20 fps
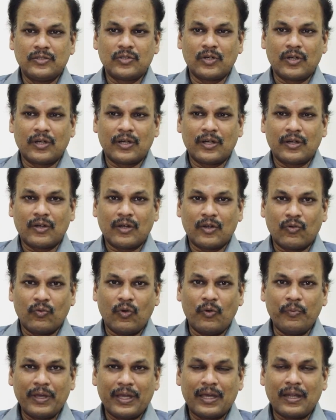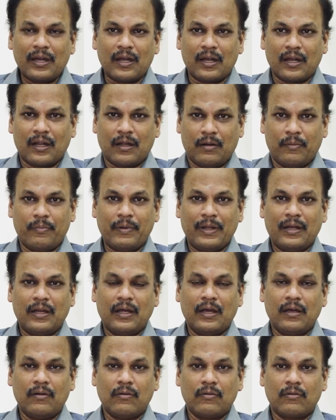ஸோ ஒமிக்ரான்
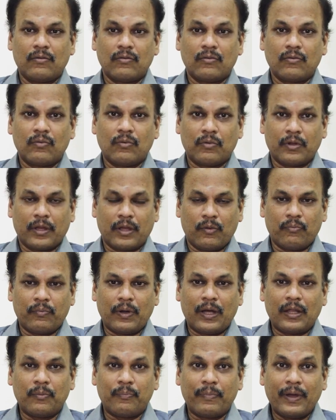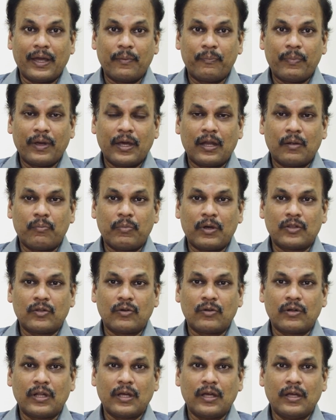அப்படின்னா அது பே பேரை
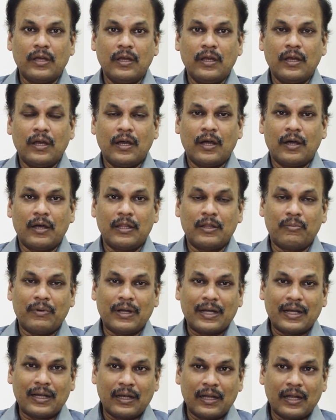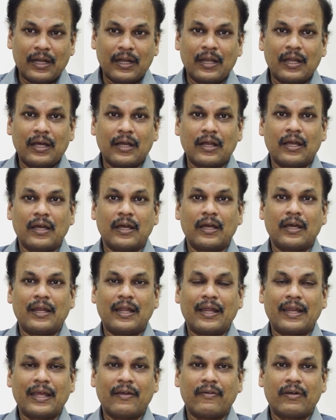பார்த்தோன்னே அது மக்கள்லாம் எல்லாம்
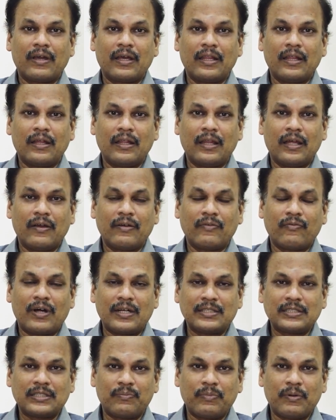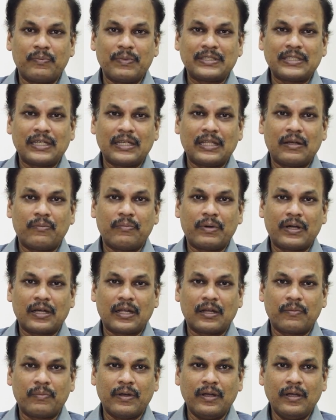நிறைய இதெல்லாம் வாட்ஸ்அப் மெசேஜ்லாம்
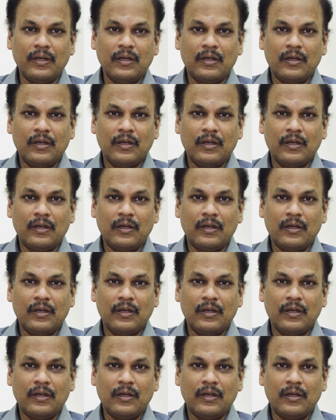பார்க்குறப்ப